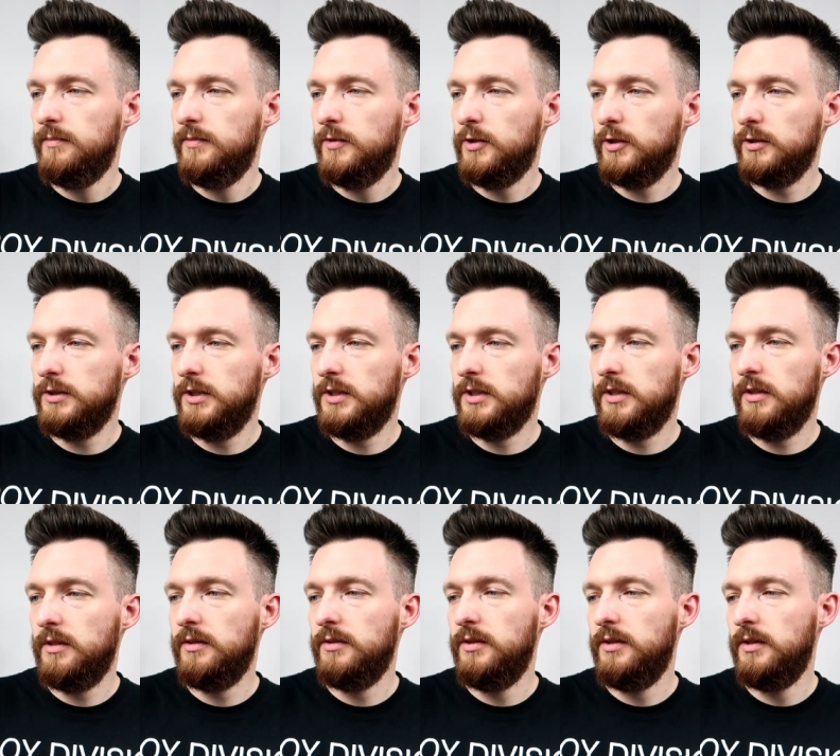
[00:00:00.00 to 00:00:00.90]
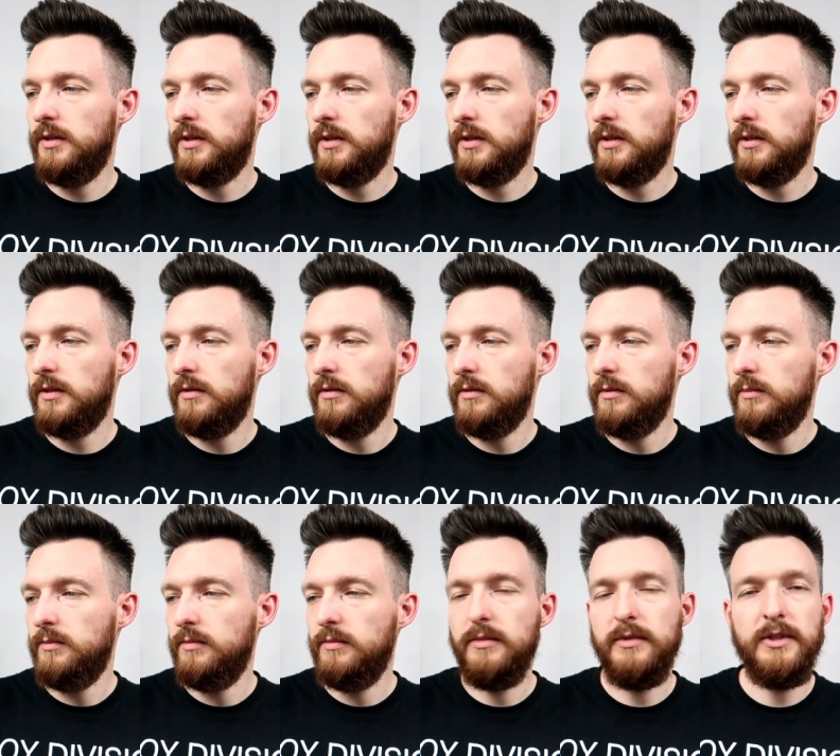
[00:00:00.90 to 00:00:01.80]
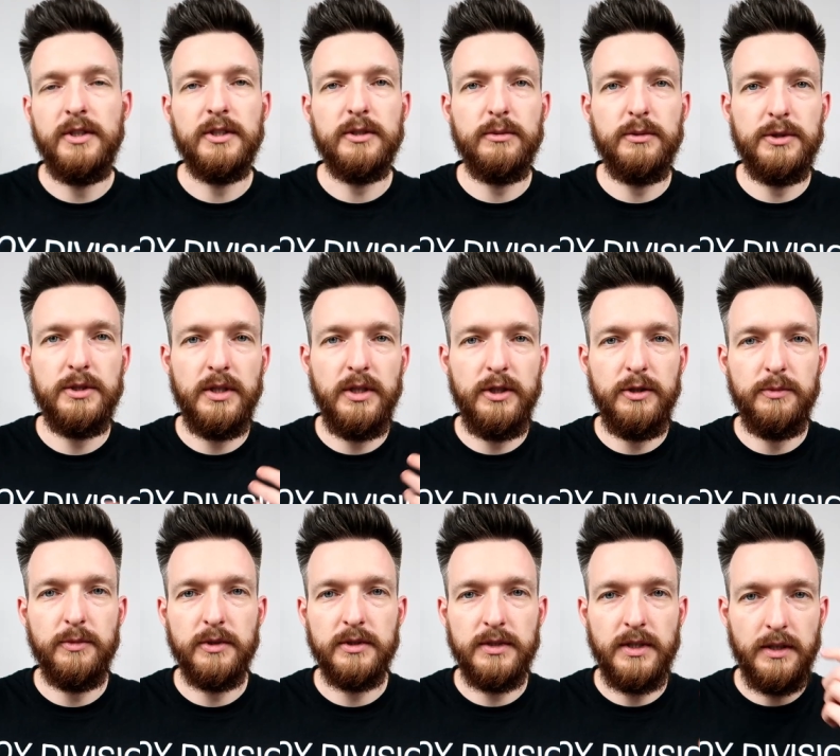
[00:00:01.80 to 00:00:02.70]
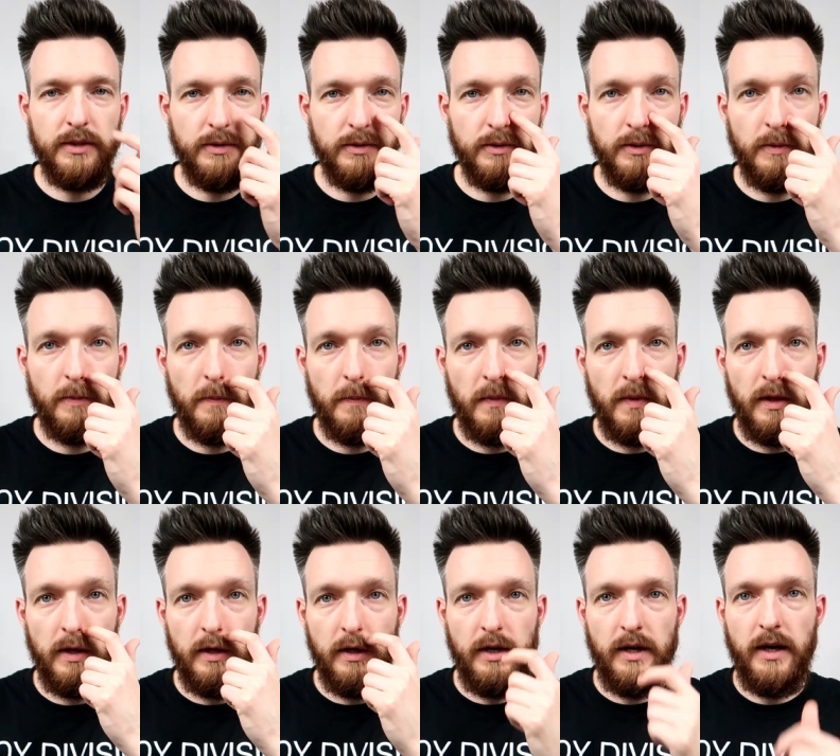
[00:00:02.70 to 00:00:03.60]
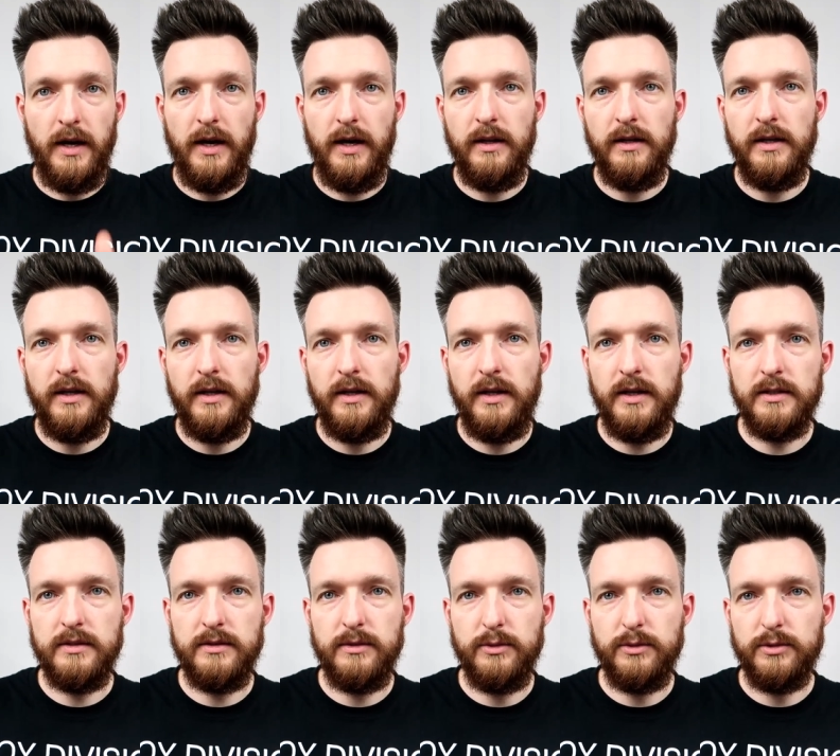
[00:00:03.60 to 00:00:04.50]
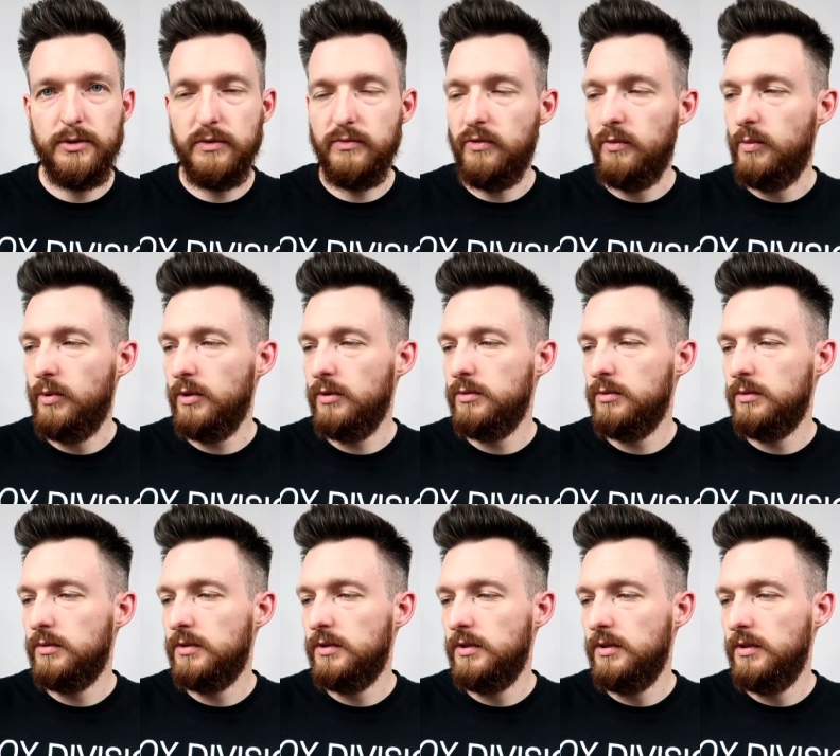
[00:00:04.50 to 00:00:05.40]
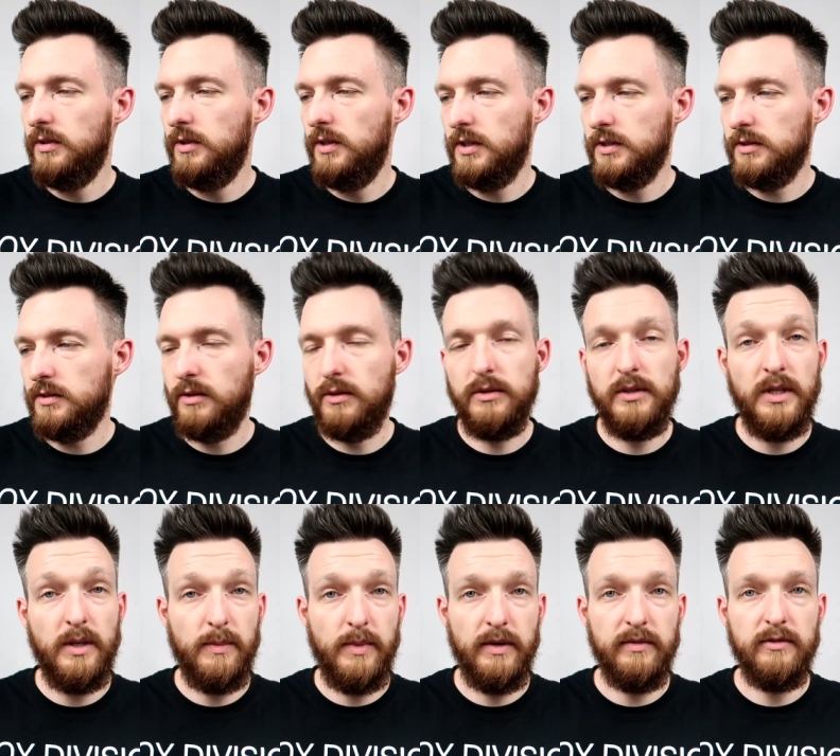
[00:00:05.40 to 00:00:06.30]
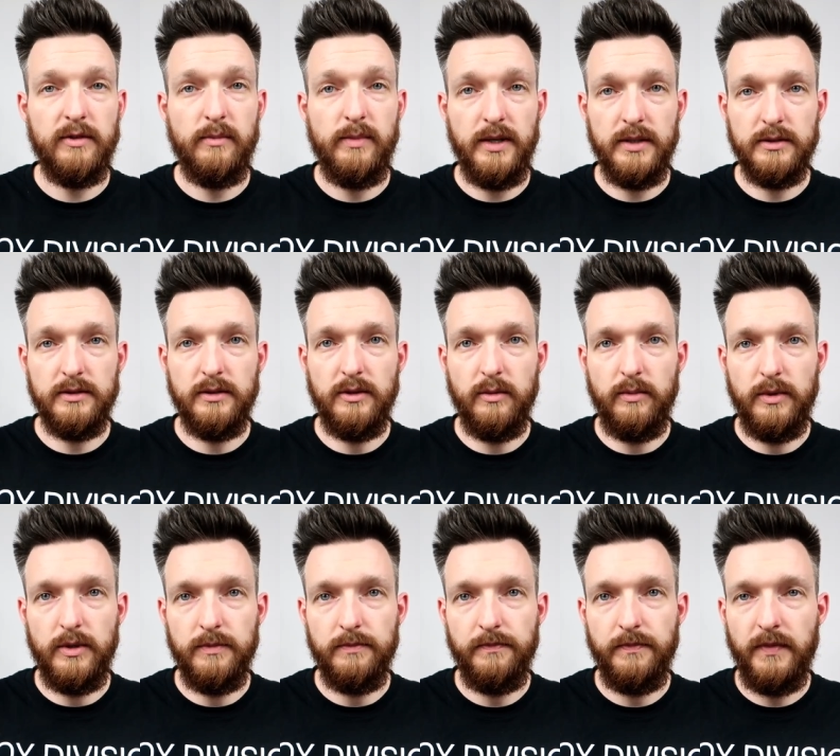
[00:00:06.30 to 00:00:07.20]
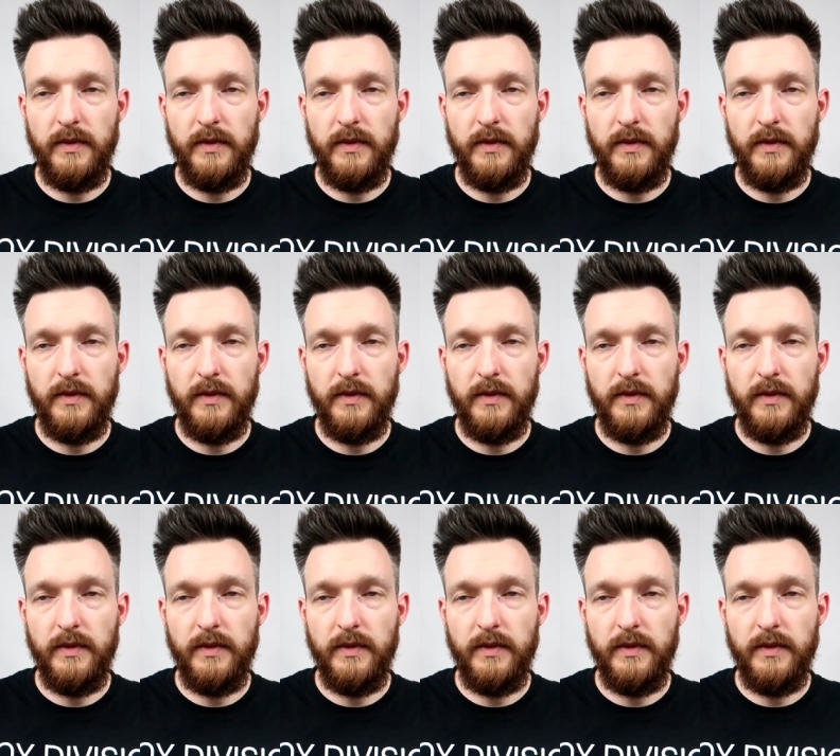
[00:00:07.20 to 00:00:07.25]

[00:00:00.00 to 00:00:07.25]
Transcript: Troszeczkę o nich nie słyszeliśmy ostatnio, ale jest już nowy produkt i jest on naprawdę bardzo dobry